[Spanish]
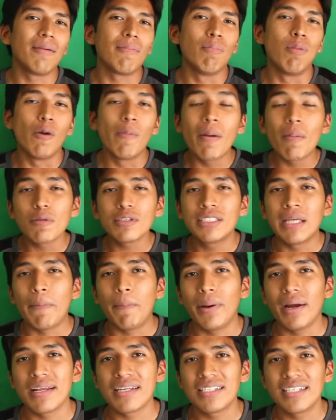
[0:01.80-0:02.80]
volvemos a
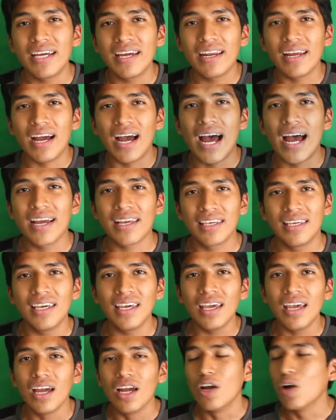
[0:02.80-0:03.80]
aparecer
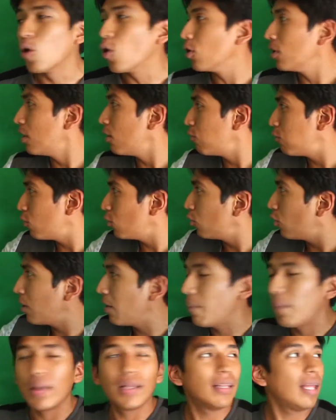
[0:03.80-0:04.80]
aquí con el fondo
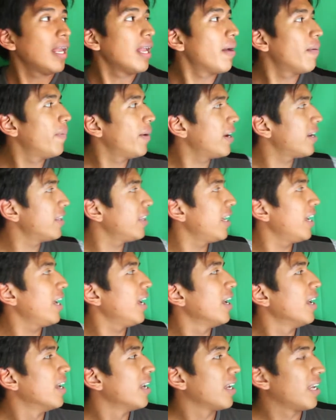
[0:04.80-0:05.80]
de pantalla
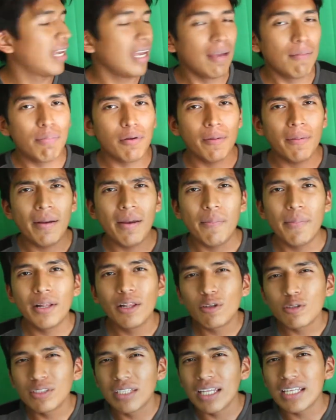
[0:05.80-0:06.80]
verde que
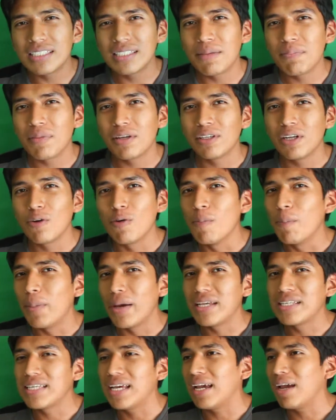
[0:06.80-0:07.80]
probablemente ustedes estén viendo algún
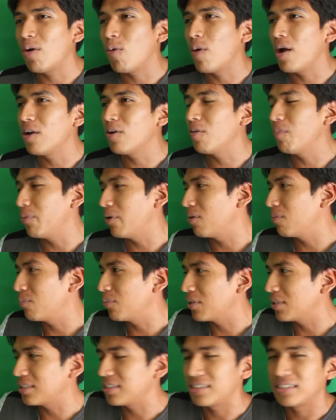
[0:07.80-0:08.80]
paisaje o algo, pero
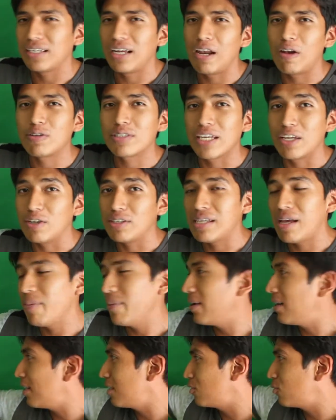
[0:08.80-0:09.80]
pues a los que no
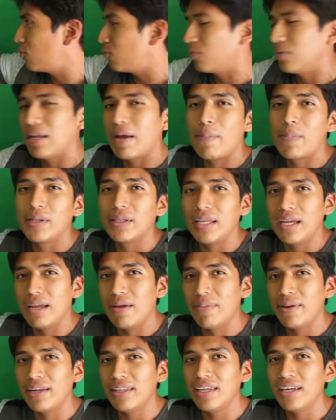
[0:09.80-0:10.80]
saben es una pantalla
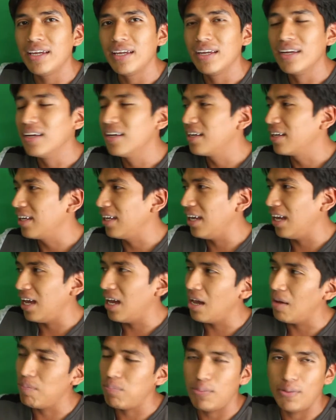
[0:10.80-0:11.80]
verde
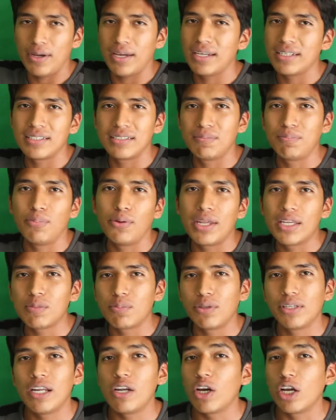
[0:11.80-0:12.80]
que pues puedes
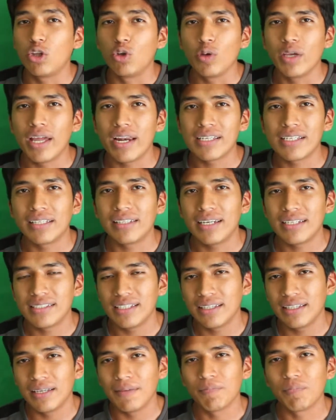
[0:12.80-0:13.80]
poner lo que tú quieras atrás
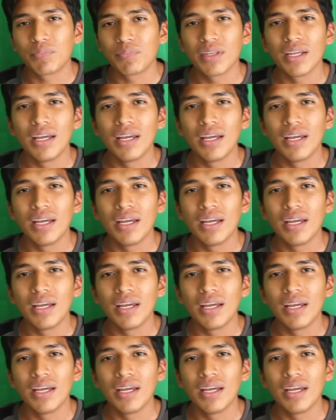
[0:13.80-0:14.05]
de ti.